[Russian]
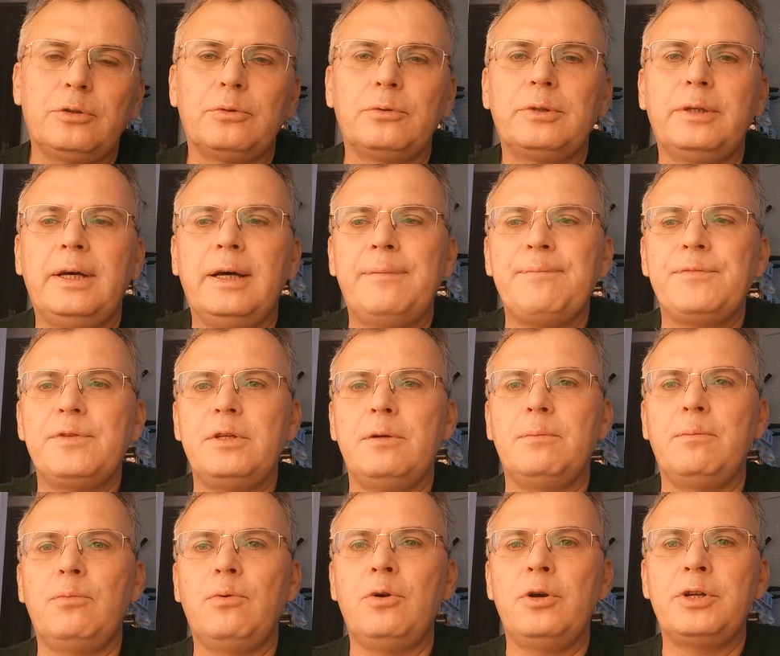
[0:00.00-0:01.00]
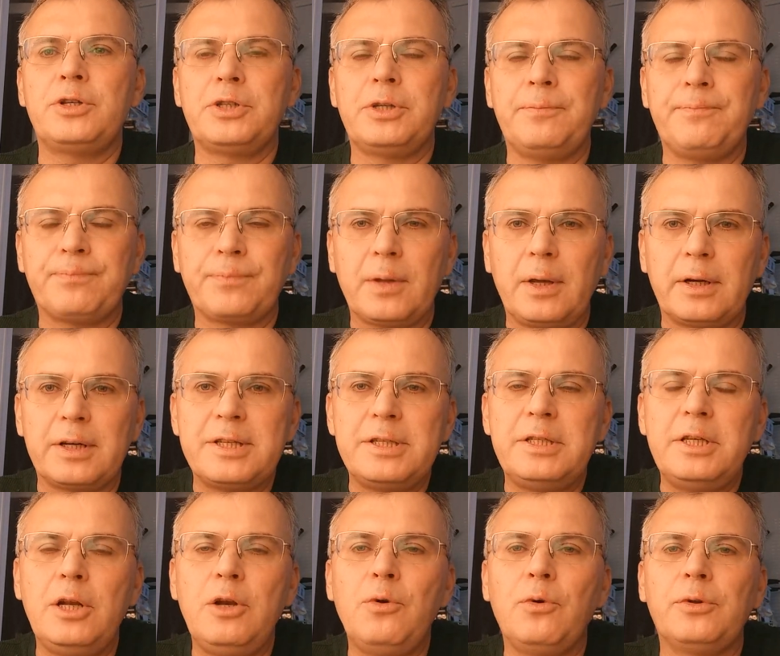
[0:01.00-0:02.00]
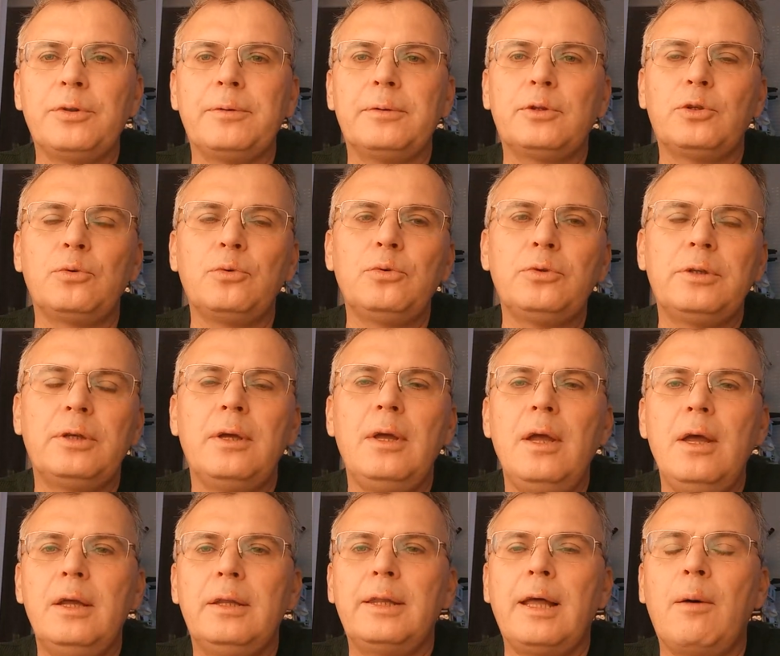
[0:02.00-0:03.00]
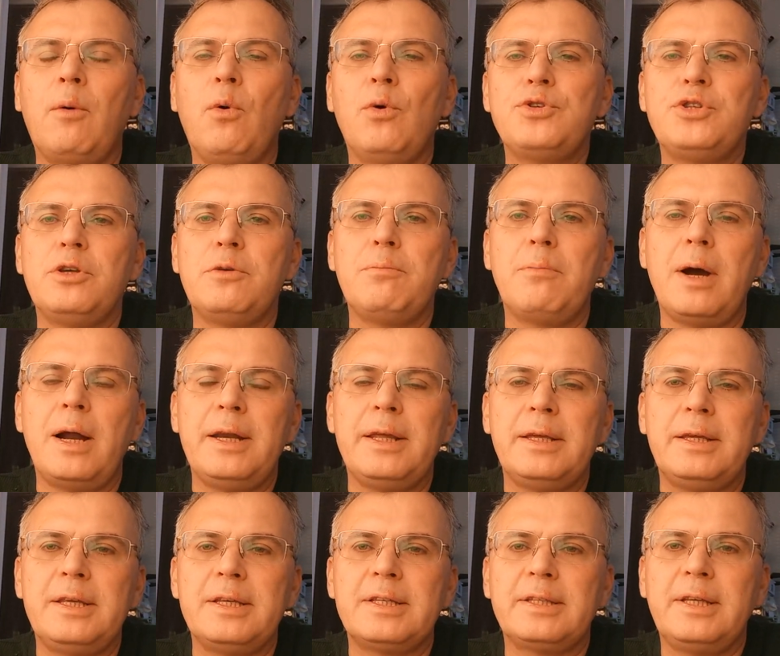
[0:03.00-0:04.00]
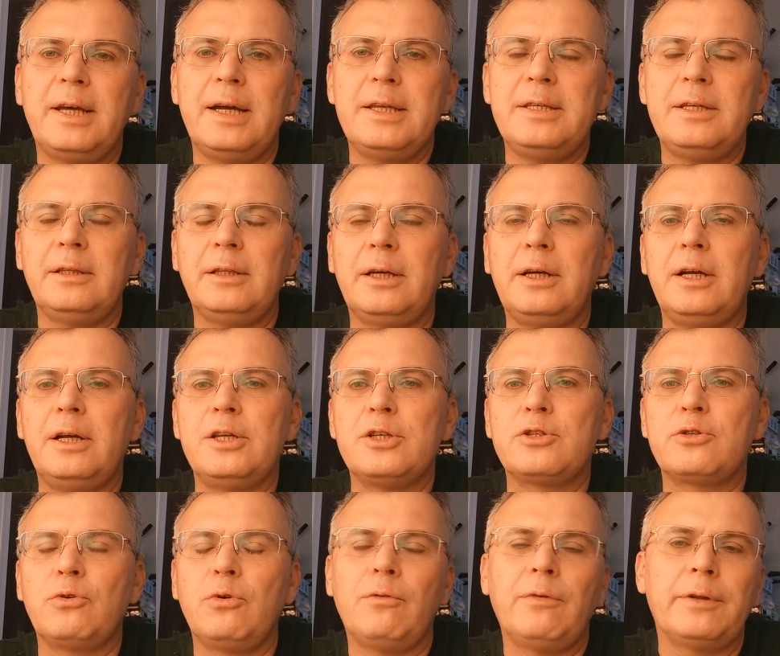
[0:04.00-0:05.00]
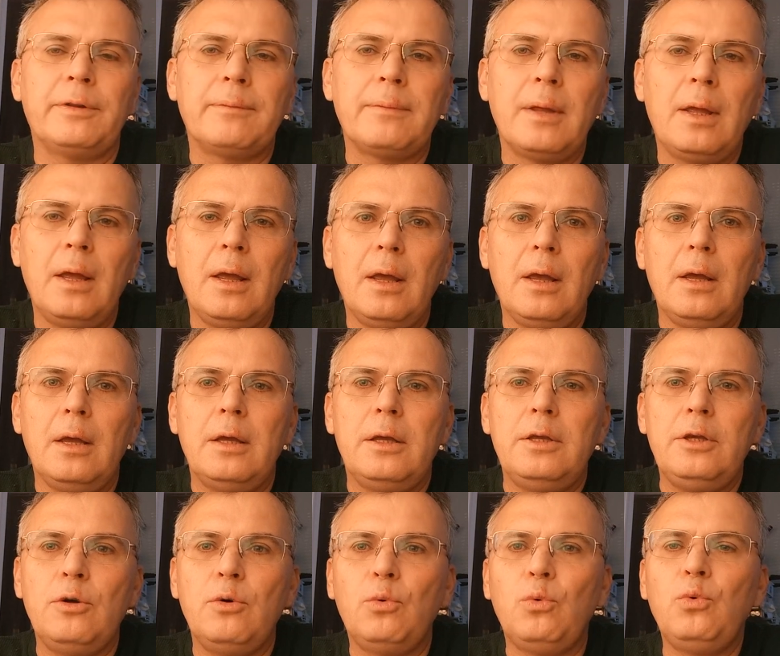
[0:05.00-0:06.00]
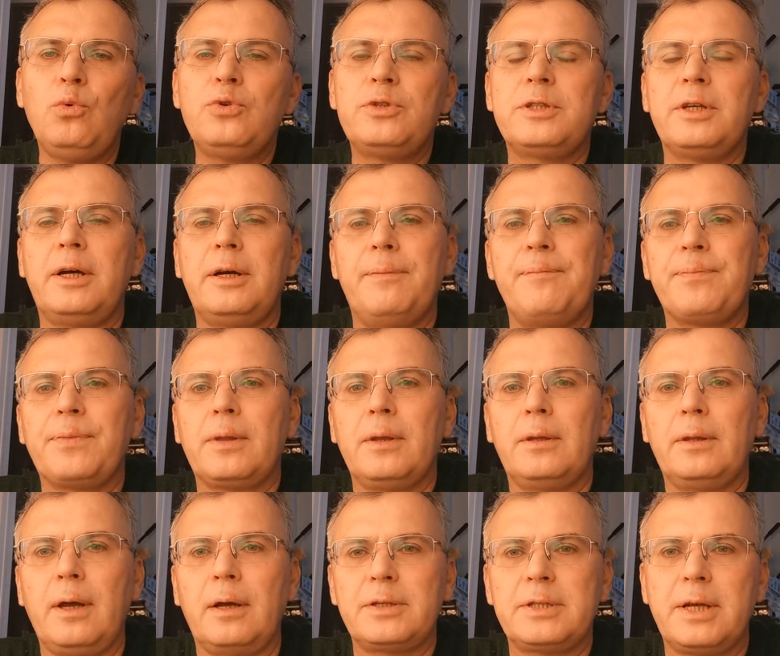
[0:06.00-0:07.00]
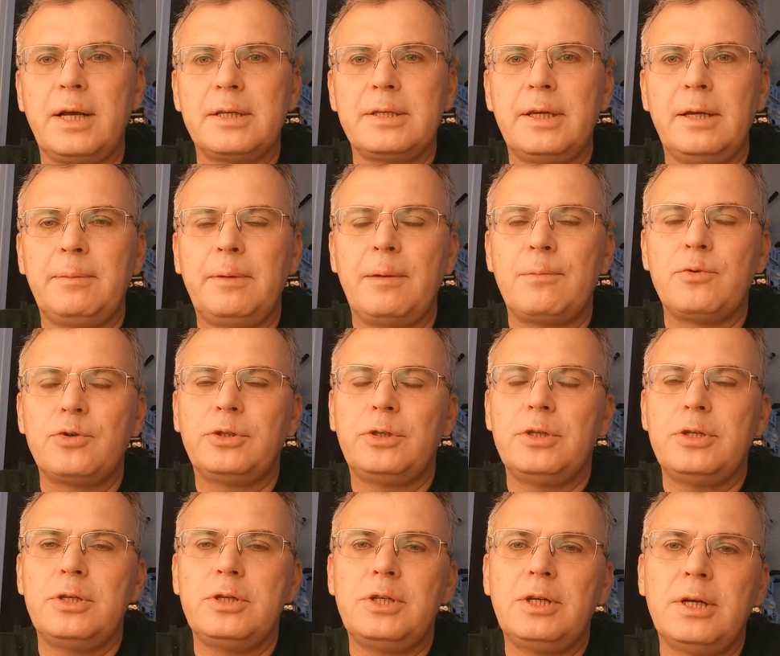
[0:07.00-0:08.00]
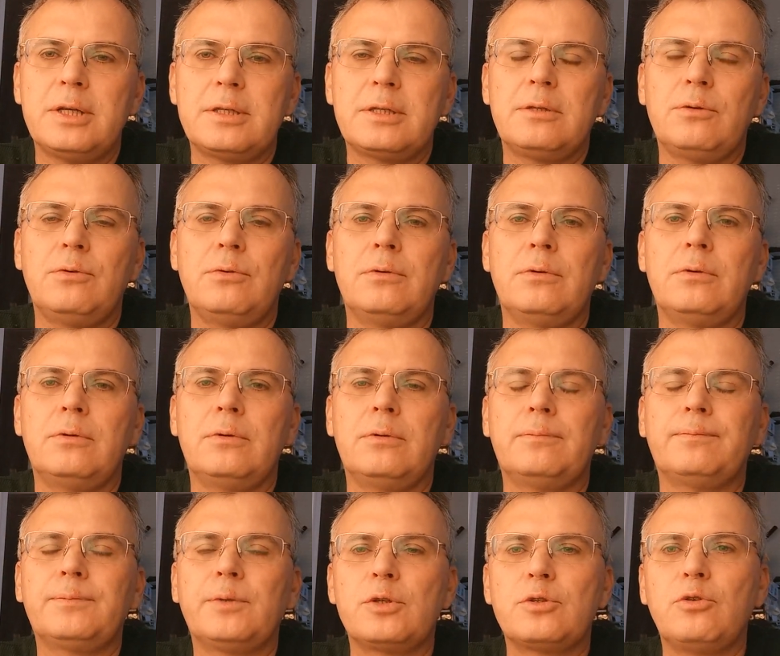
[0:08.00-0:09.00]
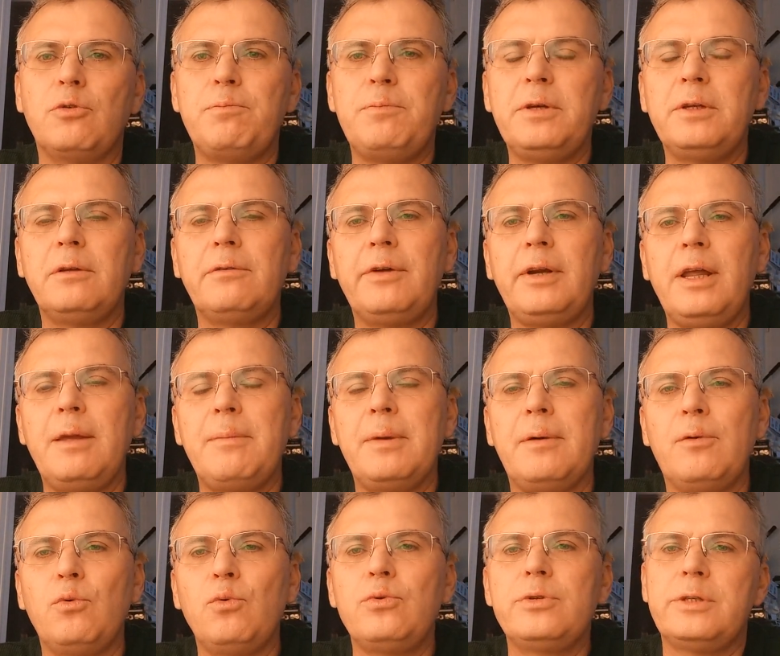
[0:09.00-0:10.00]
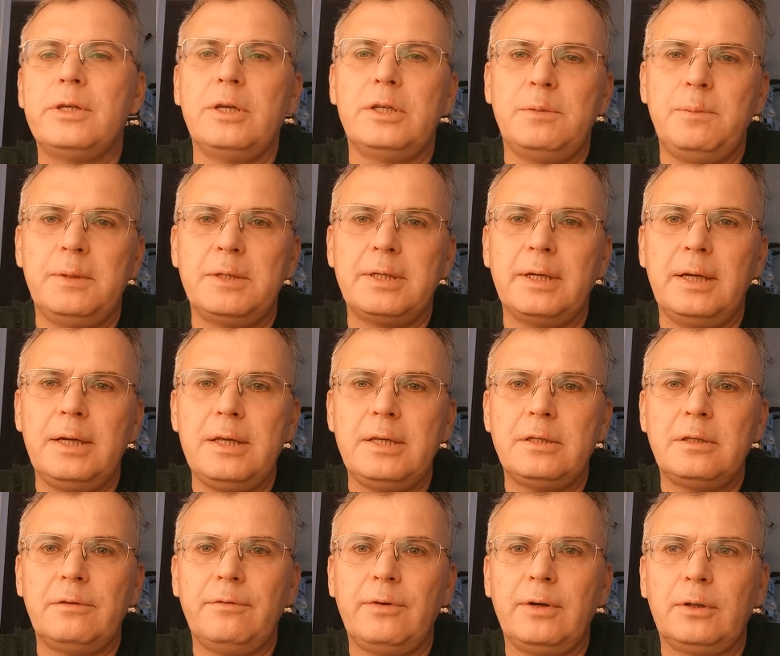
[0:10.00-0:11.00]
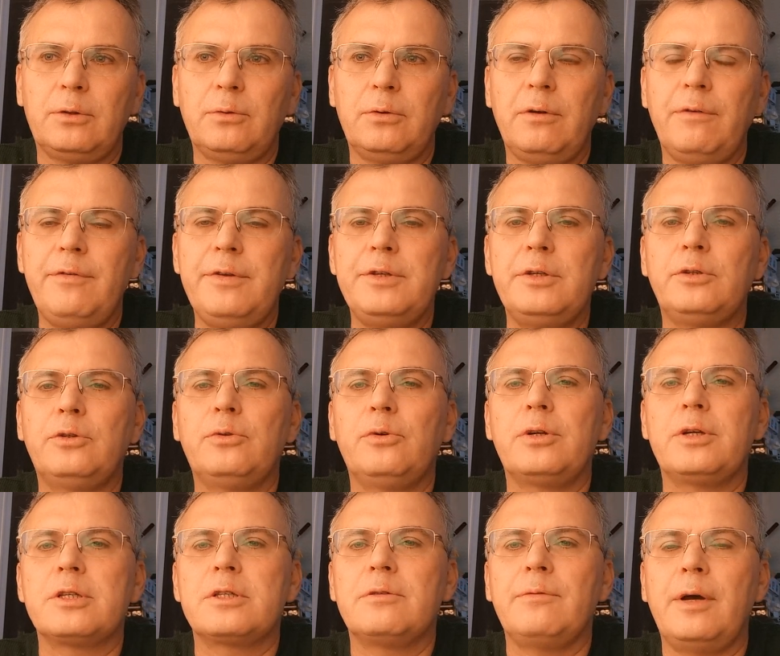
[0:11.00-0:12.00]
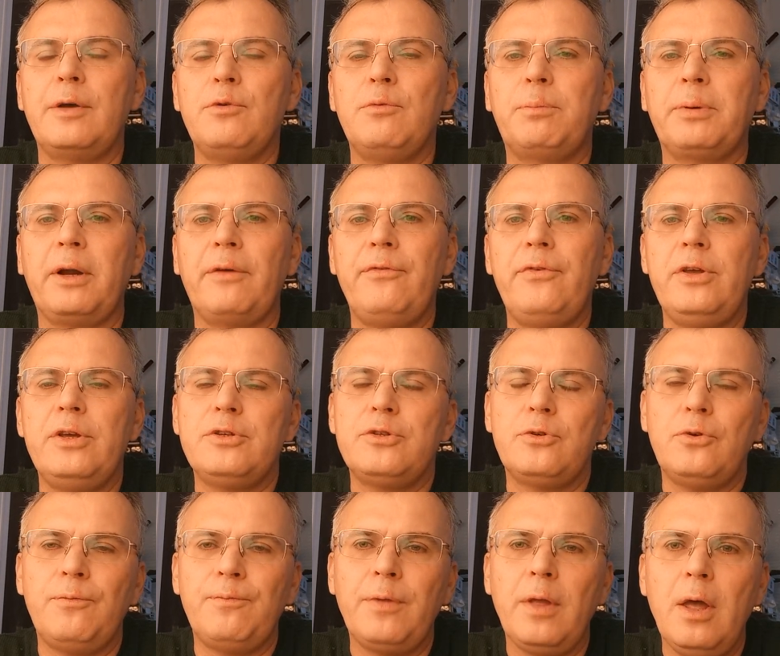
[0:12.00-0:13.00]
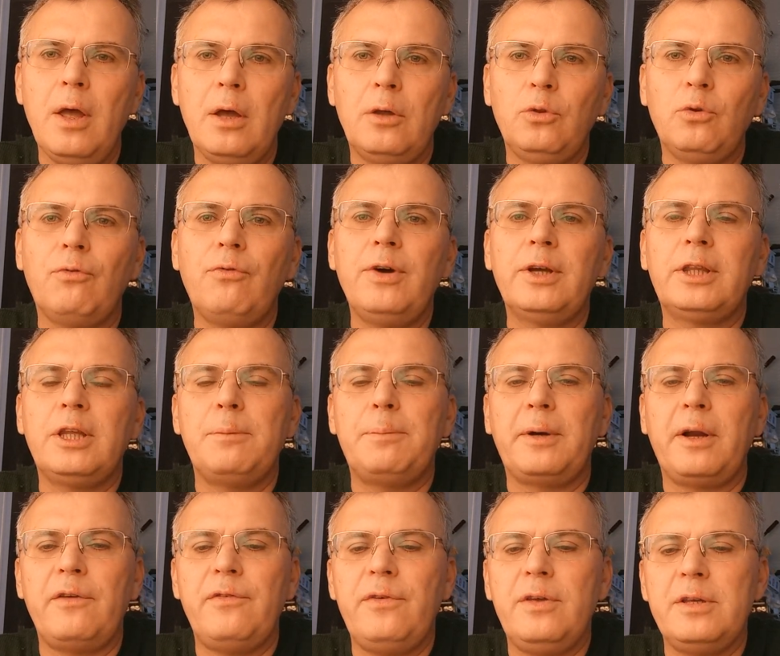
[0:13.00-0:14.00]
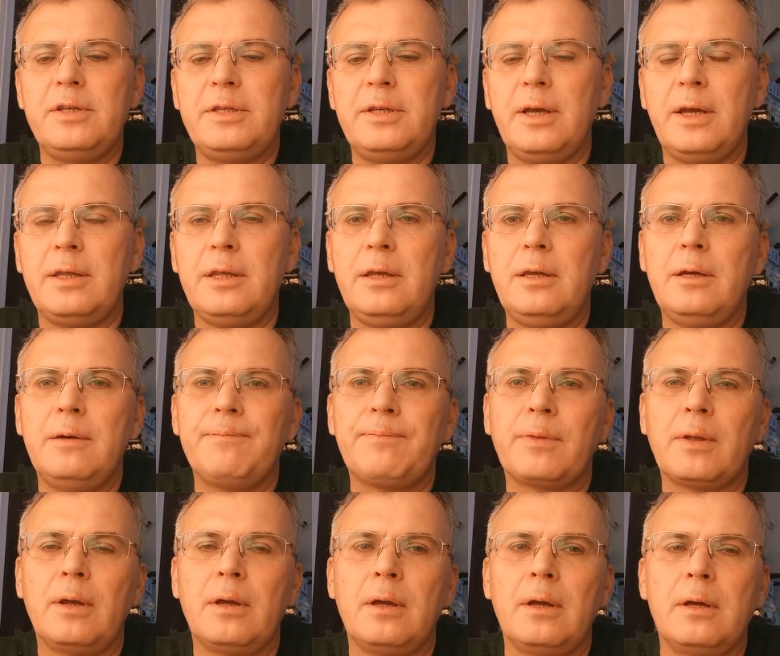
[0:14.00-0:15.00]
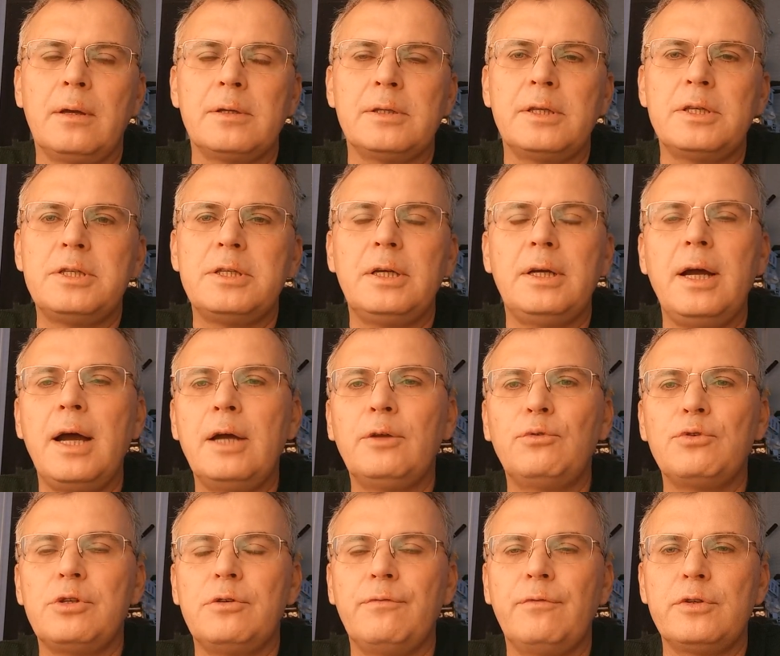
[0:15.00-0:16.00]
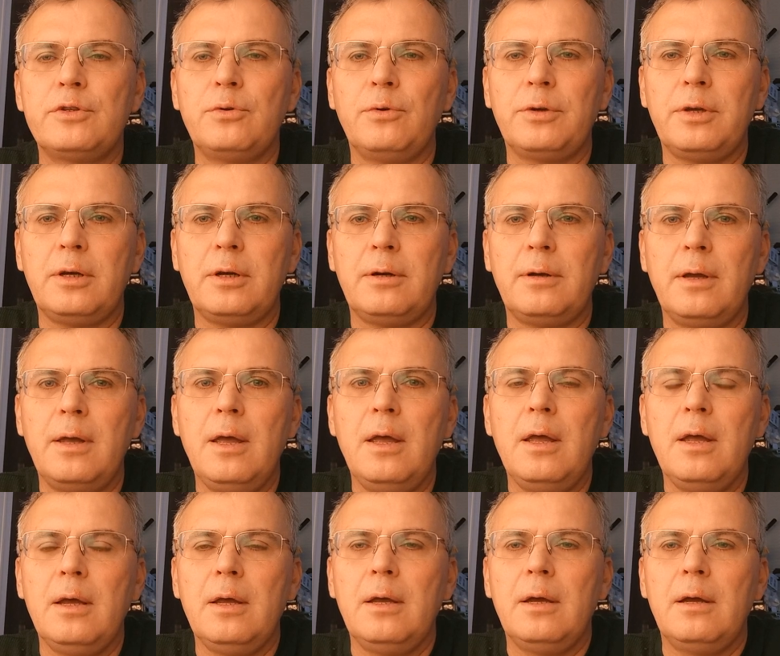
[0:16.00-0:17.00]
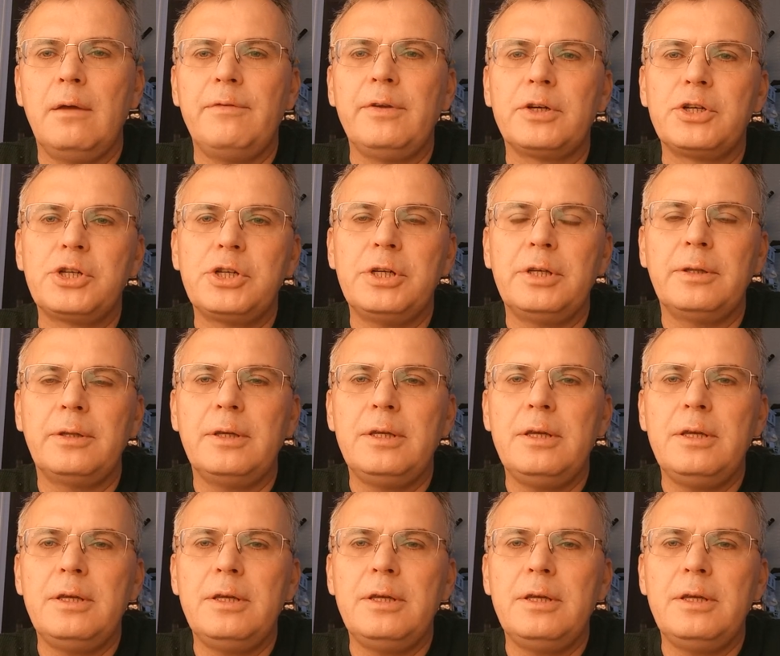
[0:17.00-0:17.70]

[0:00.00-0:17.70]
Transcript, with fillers: труда, тем больше разделен труд на очень маленькие стадии, локализован и узок, так сказать, потому что сейчас э, наступило время узких специалистов, которые видят только свою профессию, но в этой профессии они э, достигают очень высоких вершин.